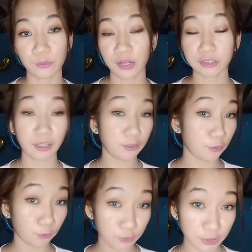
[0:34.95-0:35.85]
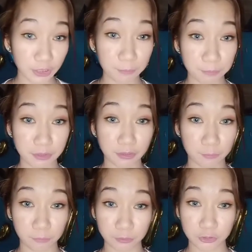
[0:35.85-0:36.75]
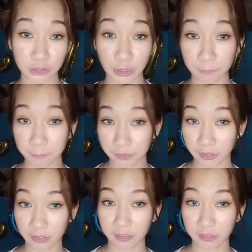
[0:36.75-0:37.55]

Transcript: at ayoko siyang ipagdamot, syempre.